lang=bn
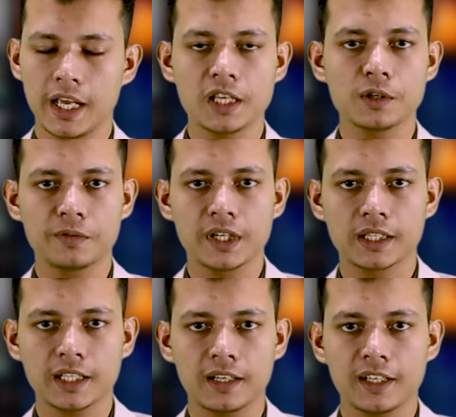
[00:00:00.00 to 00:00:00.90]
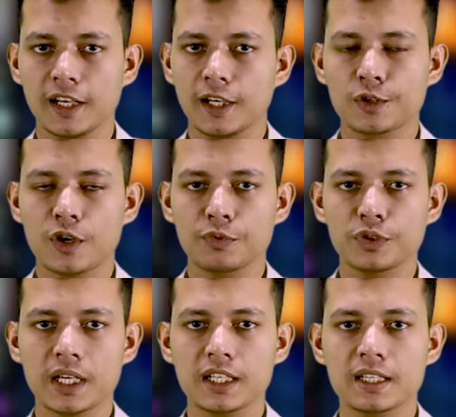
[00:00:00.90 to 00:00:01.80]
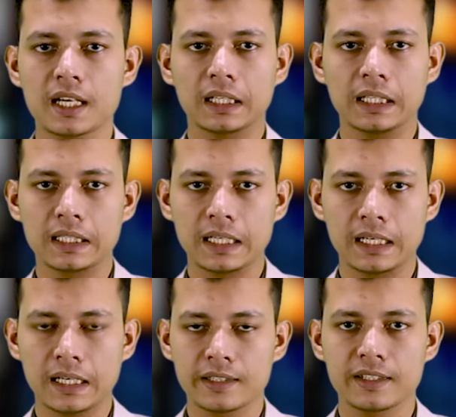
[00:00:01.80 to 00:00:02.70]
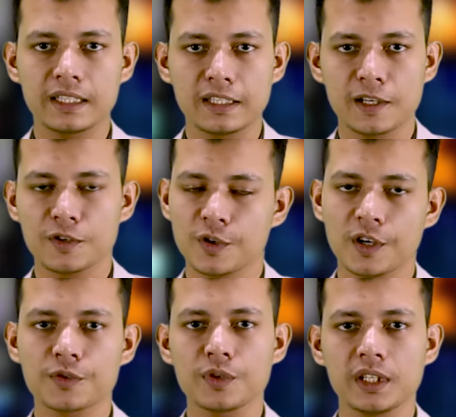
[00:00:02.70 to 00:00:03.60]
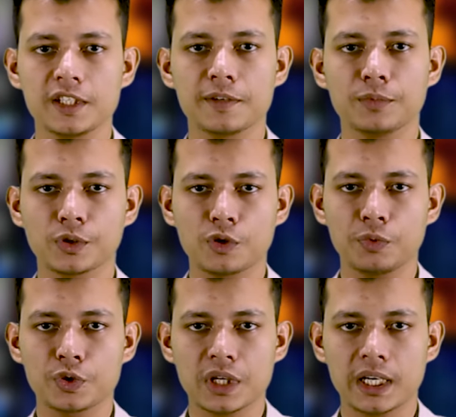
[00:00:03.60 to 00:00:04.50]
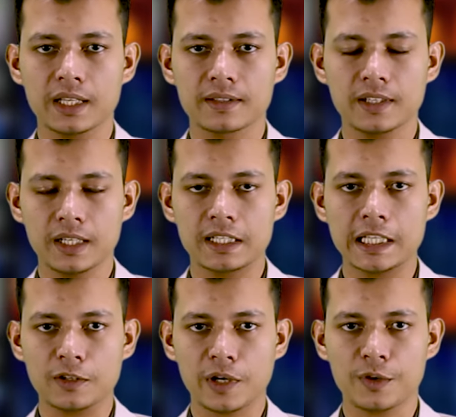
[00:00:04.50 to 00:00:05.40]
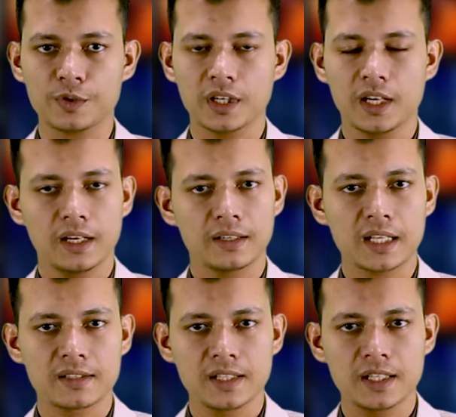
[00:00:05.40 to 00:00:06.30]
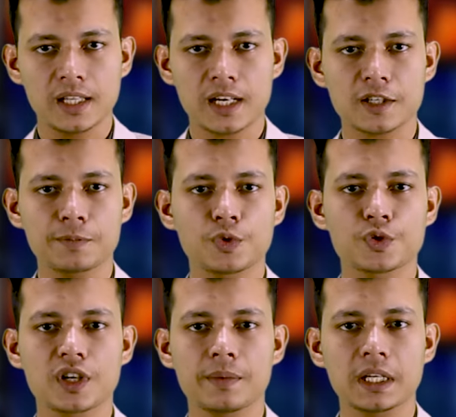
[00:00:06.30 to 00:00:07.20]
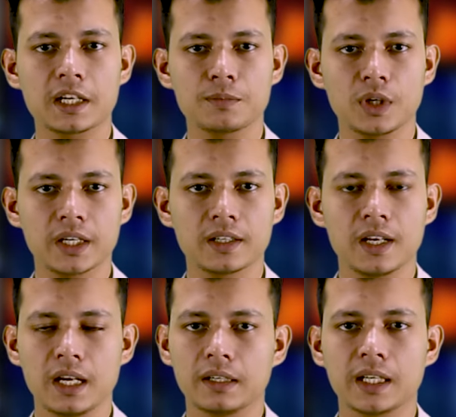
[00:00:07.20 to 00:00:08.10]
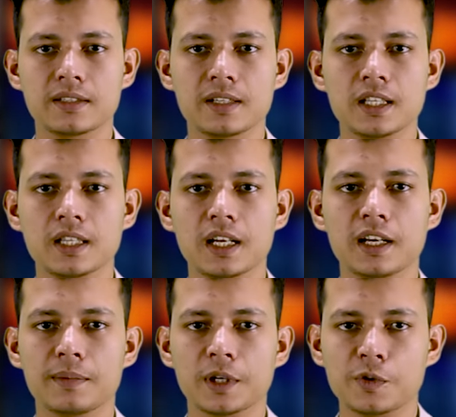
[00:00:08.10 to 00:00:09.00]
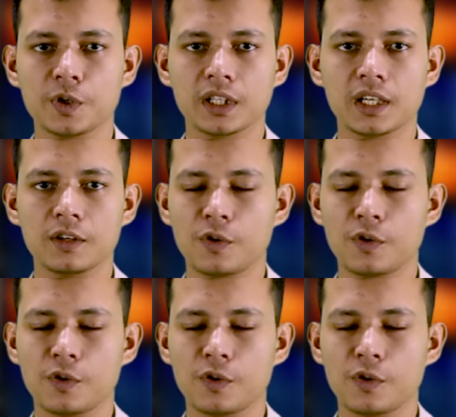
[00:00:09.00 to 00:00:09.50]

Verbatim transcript: এই অভিনেতা সম্প্রতি একটি সাক্ষাৎকারে রাজনীতি নিয়ে সরাসরি নিজের মন্তব্য জানিয়েছেন এই চিত্রনায়ক রাজনীতিতে আসার প্রশ্নে আমির খান বলেন রাজনীতিতে নামার কথা